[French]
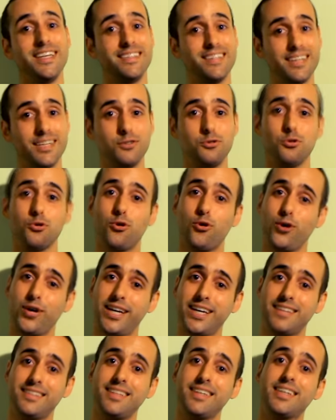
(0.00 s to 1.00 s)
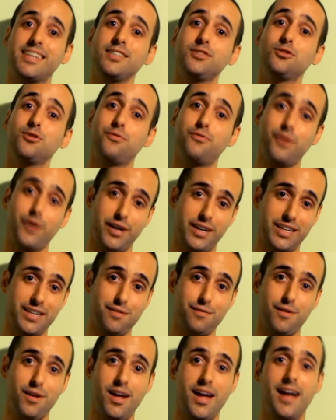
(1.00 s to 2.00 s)
les traits du regretté Christopher
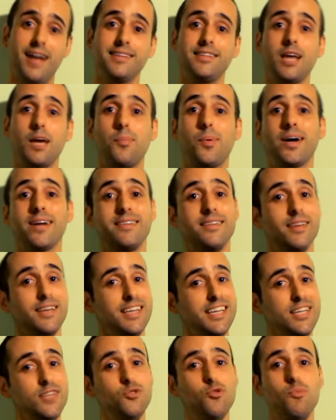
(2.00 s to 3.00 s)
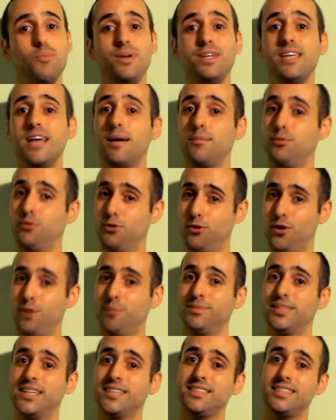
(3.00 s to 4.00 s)
Reeve, interprète inoubliable de
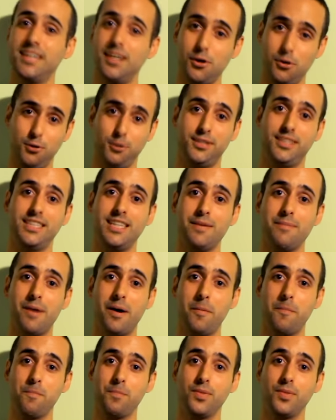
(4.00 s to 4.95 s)
l'homme d'acier au cinéma.